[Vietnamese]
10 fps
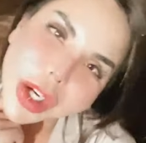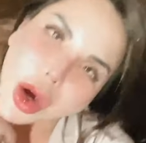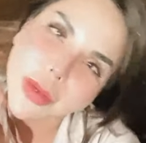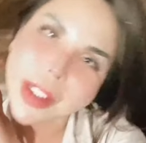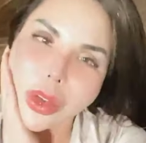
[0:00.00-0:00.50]

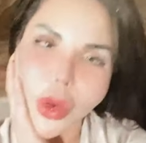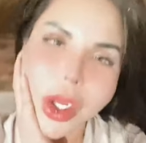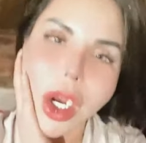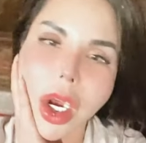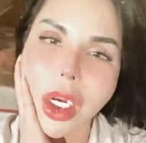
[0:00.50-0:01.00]
đủ mà nó thui
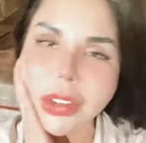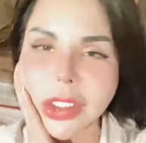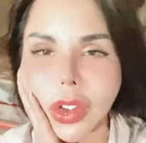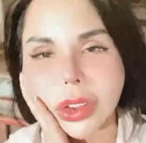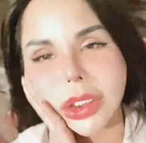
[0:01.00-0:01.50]
hết
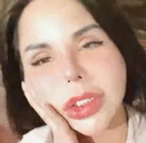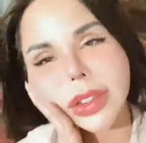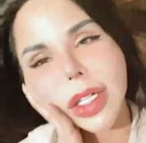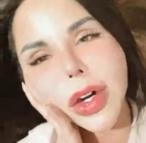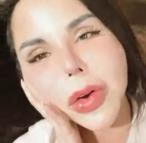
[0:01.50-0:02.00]
con
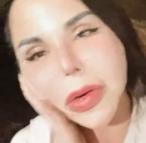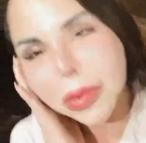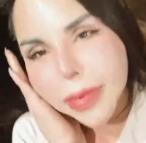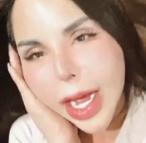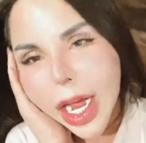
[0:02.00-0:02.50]
đường rồi đủ
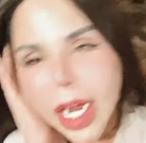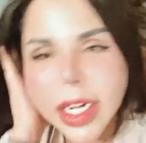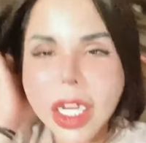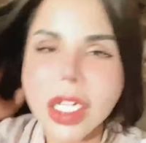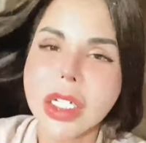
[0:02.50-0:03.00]
má
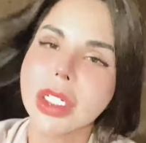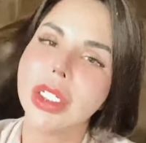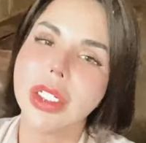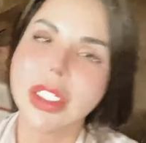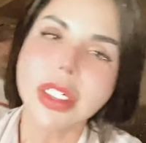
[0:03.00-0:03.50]
nó
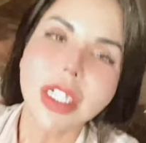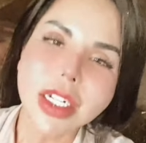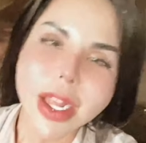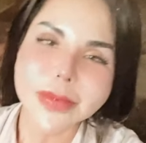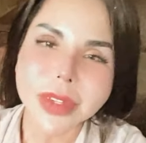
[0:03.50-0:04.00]
nó
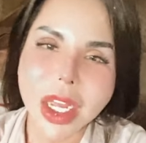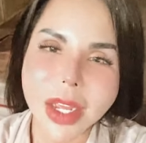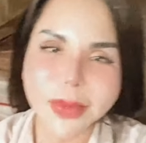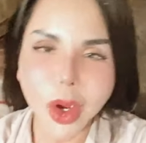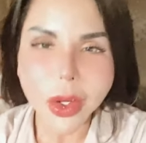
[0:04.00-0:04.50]
đứt em
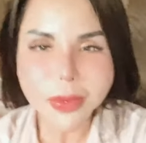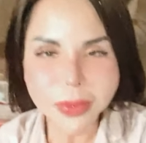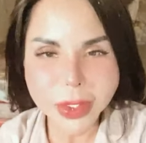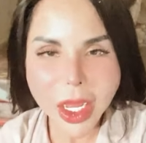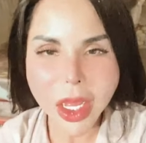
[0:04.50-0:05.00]
kem đội em
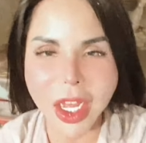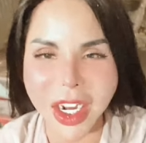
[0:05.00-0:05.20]
kem